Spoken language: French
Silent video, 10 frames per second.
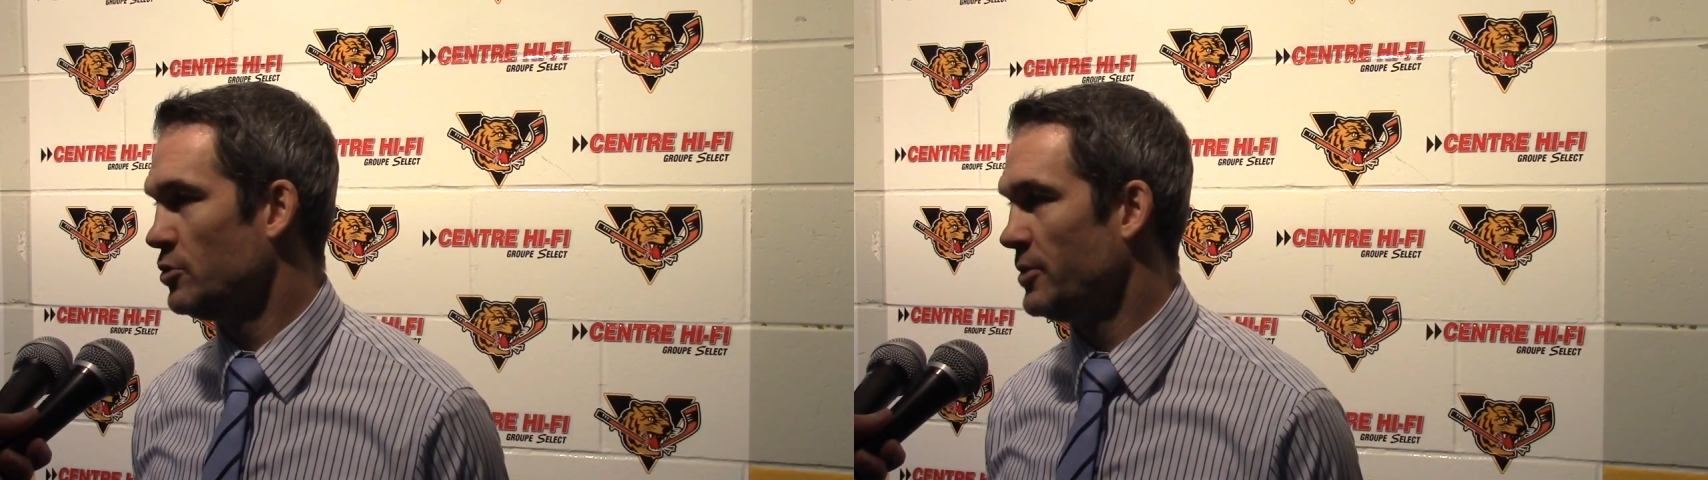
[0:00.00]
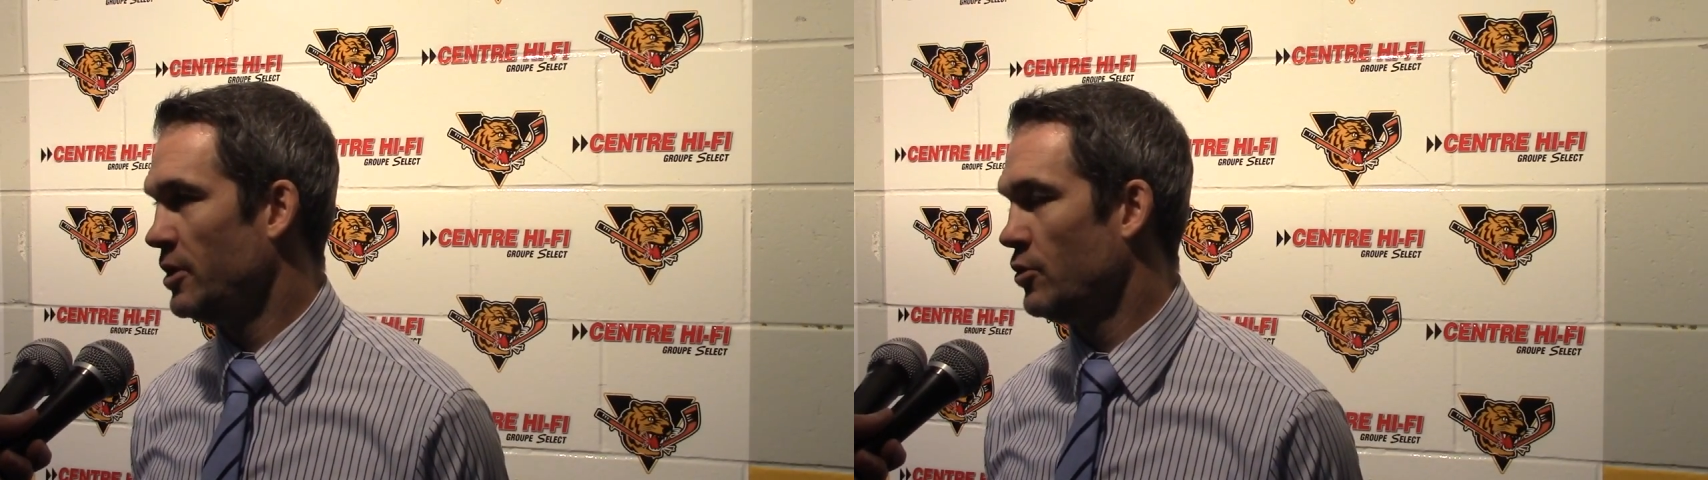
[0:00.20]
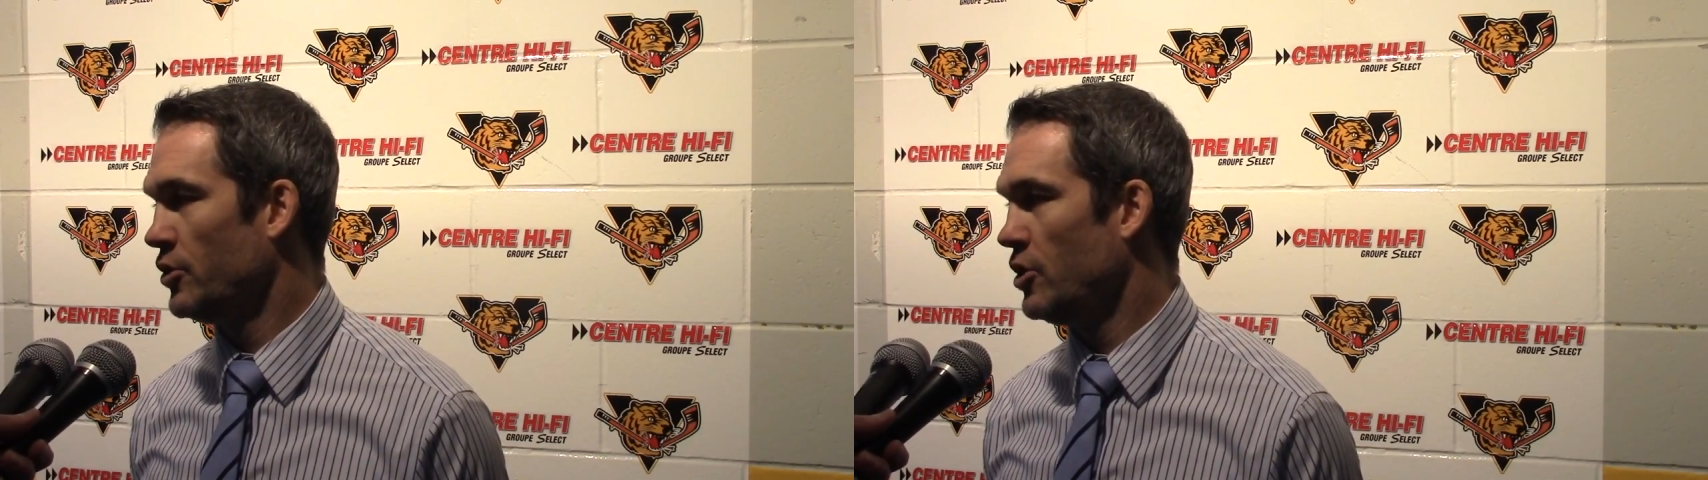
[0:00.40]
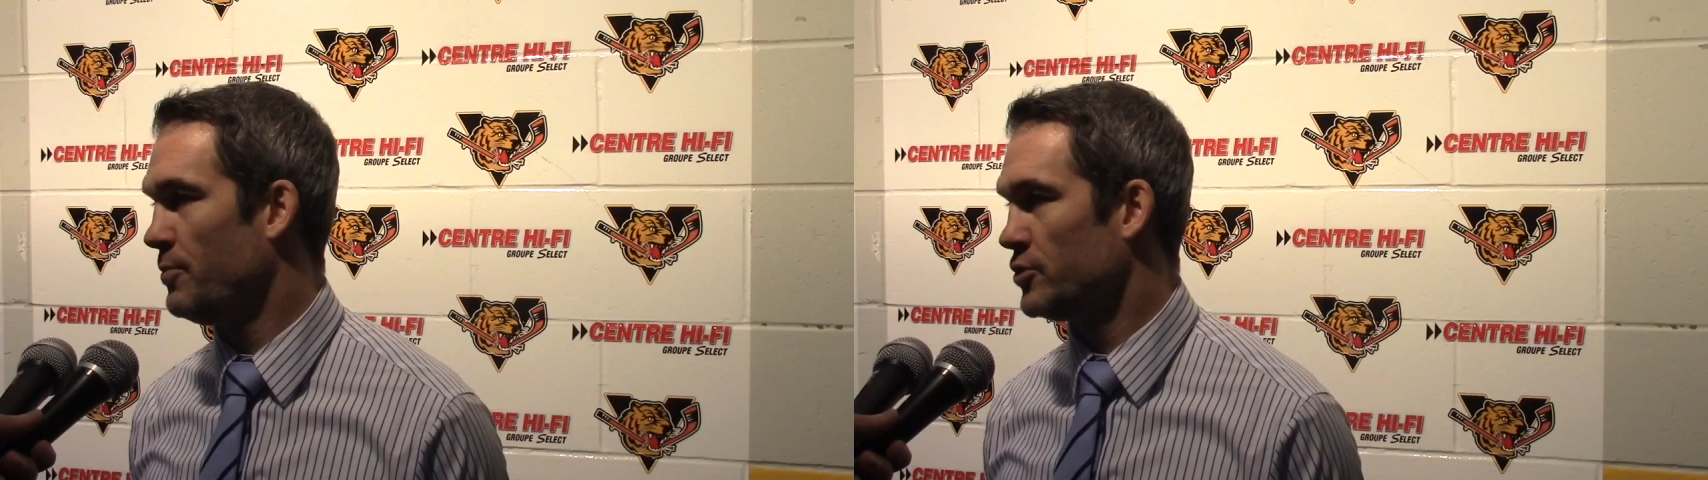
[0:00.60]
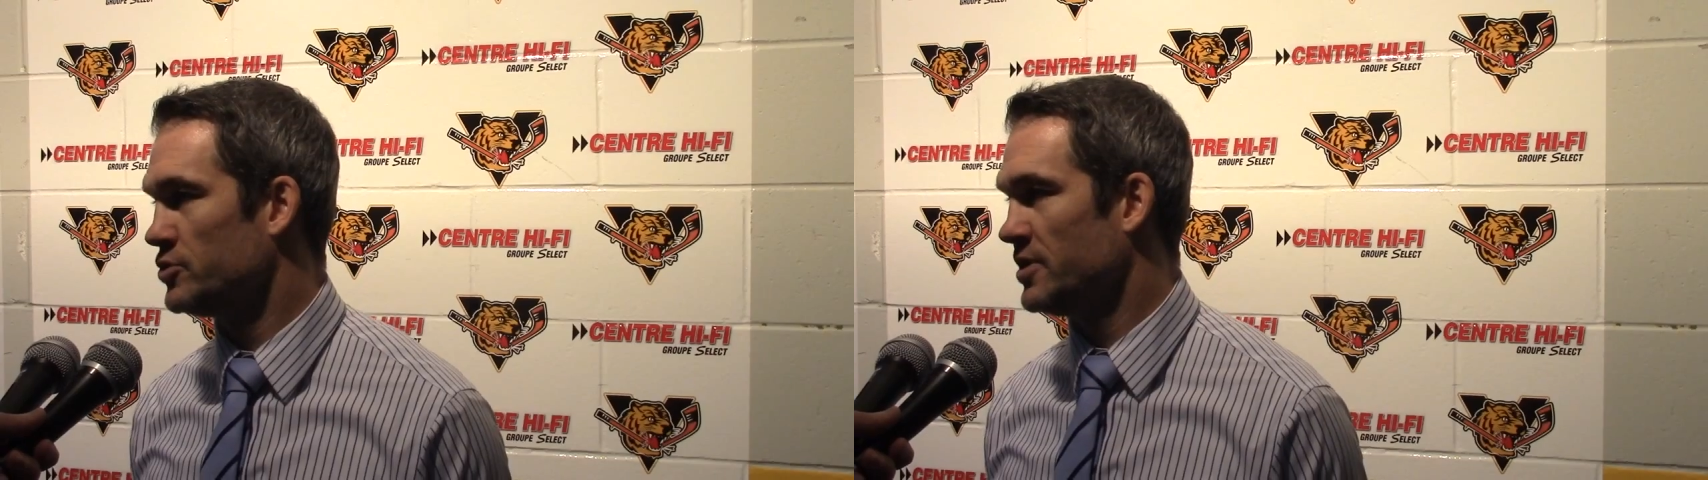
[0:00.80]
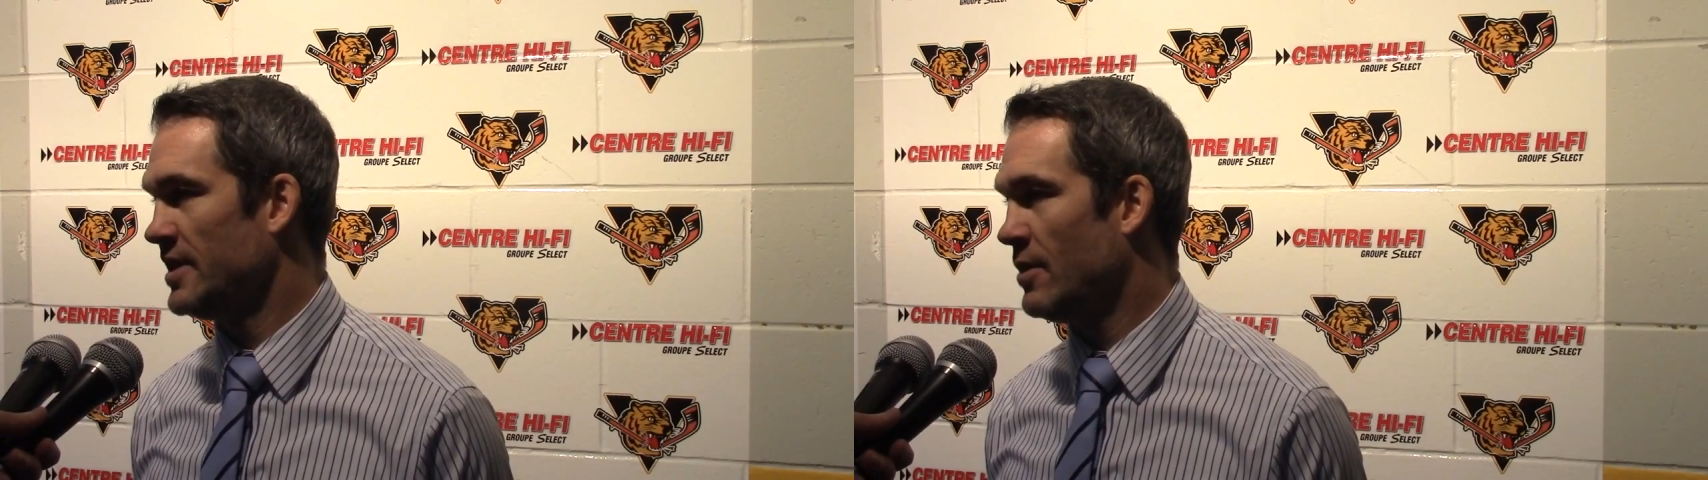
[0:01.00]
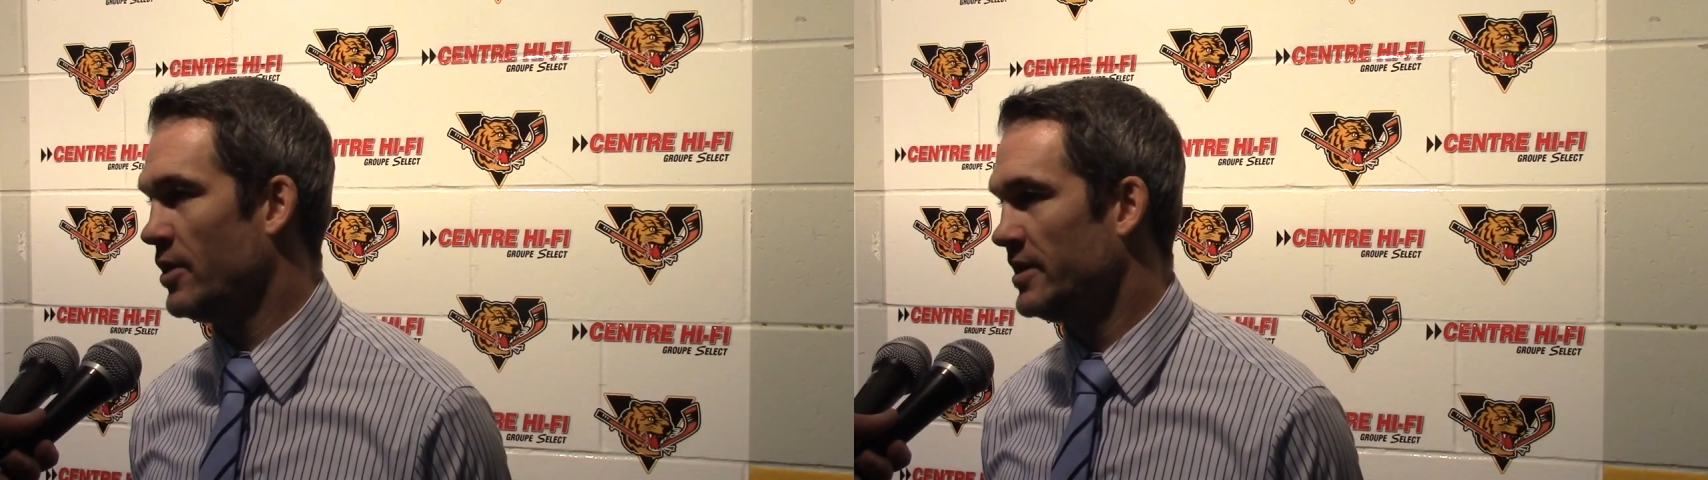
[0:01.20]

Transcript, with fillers: Mais là, on a l'opportunité d'avoir